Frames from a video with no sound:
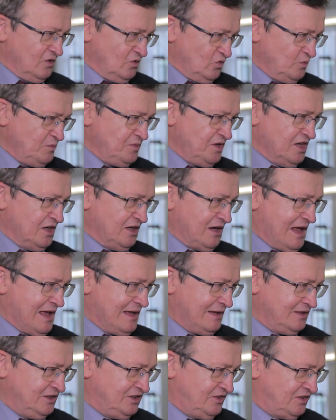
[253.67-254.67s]

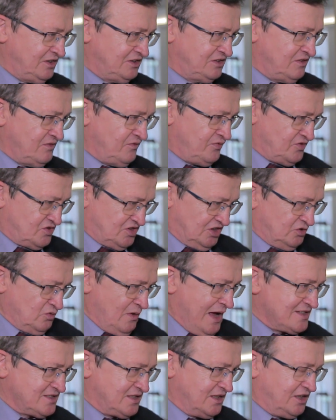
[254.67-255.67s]
umiera i w
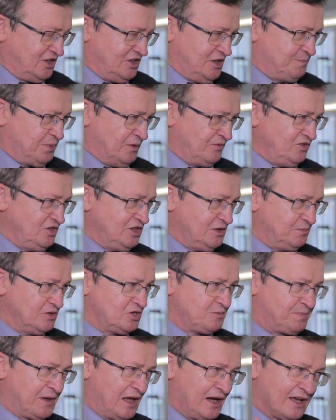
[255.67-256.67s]
sytuacji, kiedy powinni
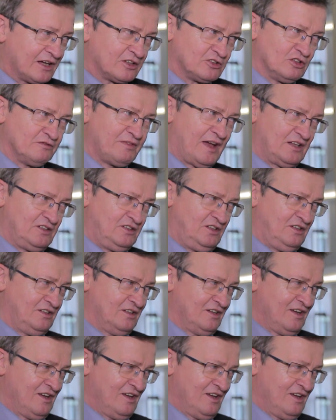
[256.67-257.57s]
być pielęgnowani,